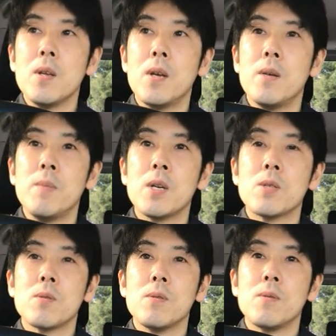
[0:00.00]
えま
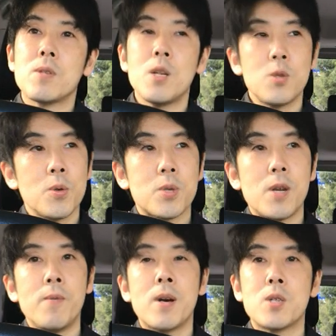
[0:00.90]
あ、その34
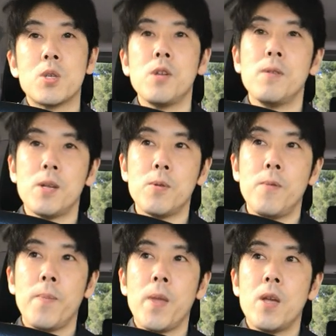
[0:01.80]
歳若すぎるなと
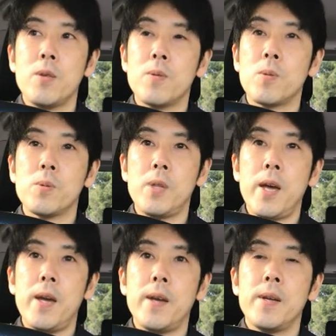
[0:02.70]
いうこと
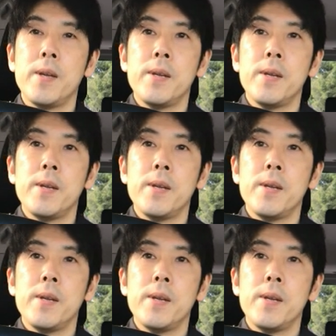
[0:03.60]
で、